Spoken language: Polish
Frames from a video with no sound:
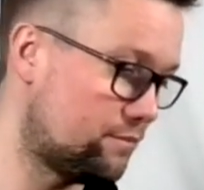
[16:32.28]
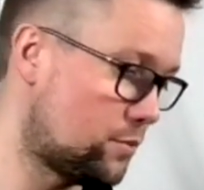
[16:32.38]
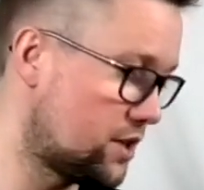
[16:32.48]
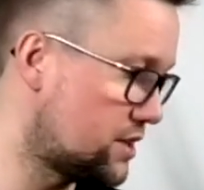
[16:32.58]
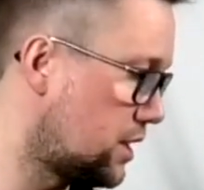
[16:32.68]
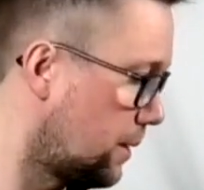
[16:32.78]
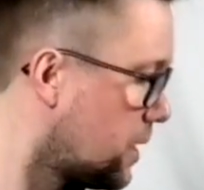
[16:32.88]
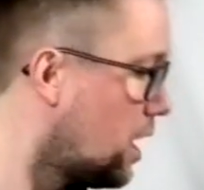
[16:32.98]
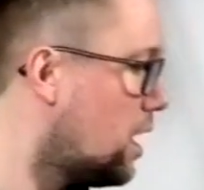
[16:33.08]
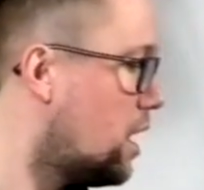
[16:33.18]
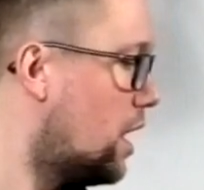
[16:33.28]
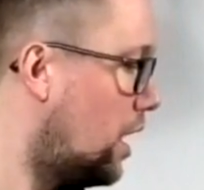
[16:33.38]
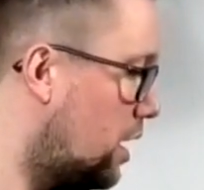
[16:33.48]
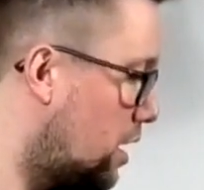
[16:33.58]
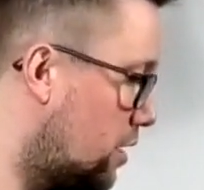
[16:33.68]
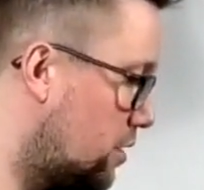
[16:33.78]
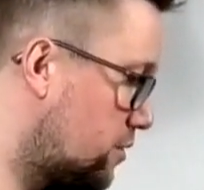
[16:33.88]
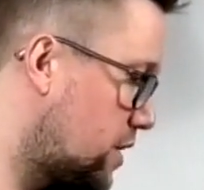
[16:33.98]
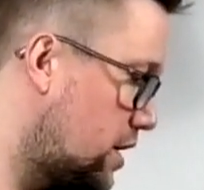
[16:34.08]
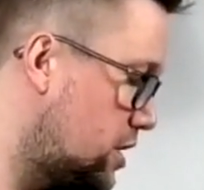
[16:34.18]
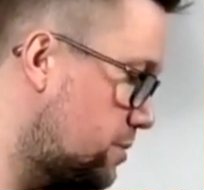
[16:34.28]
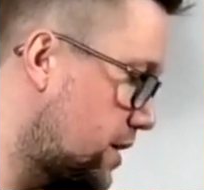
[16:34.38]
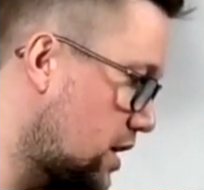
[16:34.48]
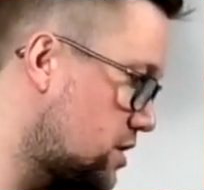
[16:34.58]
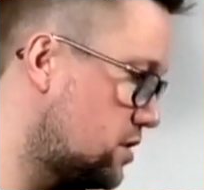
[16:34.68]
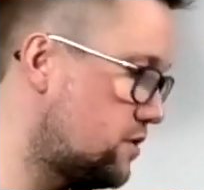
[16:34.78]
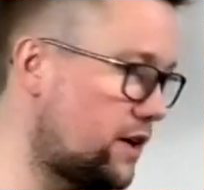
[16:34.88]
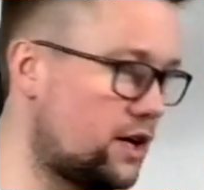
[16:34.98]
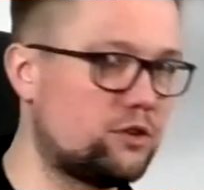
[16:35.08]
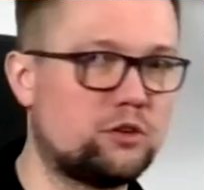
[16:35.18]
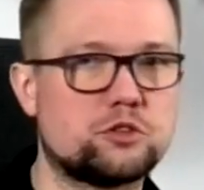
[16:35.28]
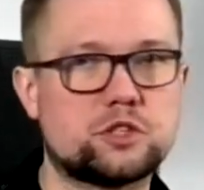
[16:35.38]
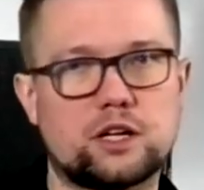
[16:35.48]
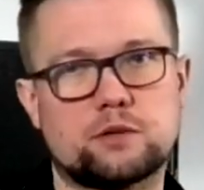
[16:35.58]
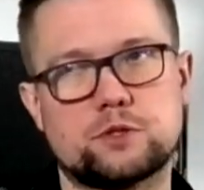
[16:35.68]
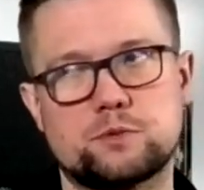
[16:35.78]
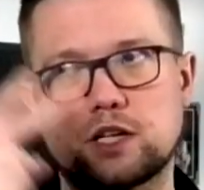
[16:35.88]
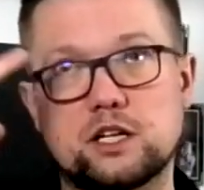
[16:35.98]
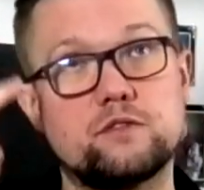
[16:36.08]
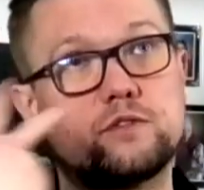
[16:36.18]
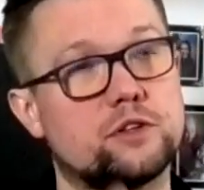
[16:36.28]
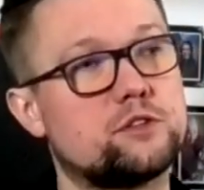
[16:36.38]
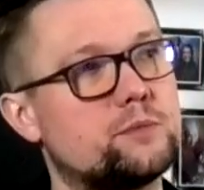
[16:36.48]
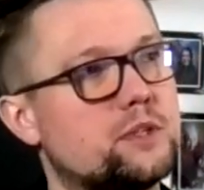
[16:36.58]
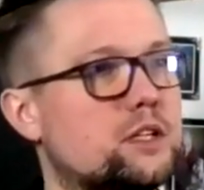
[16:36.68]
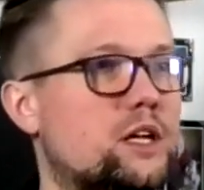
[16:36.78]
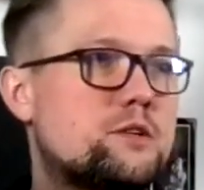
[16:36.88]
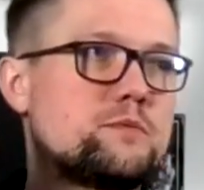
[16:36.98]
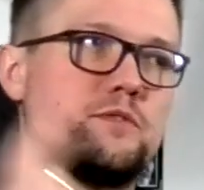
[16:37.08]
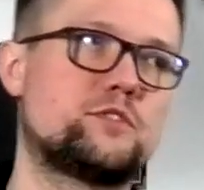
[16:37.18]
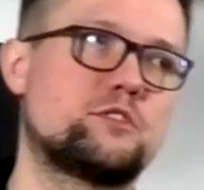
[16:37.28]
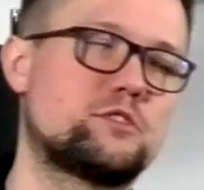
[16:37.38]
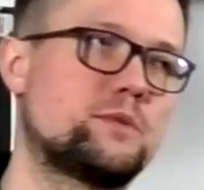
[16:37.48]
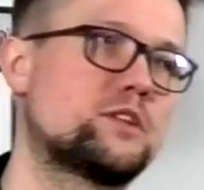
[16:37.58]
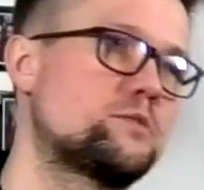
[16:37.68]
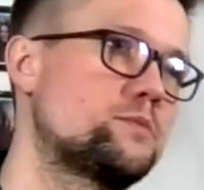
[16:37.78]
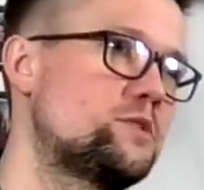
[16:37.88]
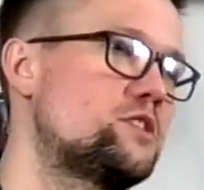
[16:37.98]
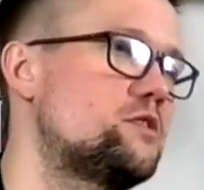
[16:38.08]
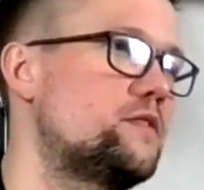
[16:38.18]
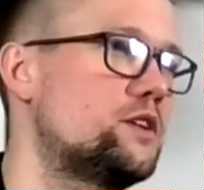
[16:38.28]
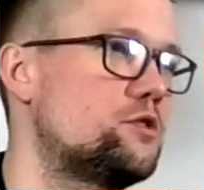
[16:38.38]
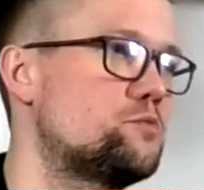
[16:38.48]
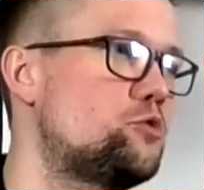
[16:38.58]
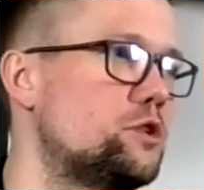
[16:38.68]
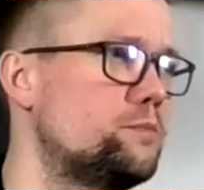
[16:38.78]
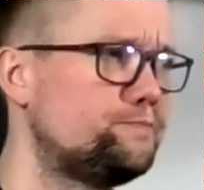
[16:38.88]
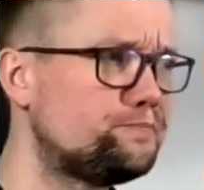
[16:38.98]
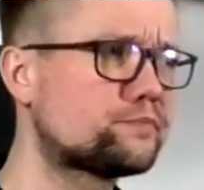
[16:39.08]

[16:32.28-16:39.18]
Moje zdanie. E, liczba graczy 2 do 4. Myśmy grali w dwie osoby i graliśmy w trzy osoby, jak żeśmy to przetestowali to z młodym.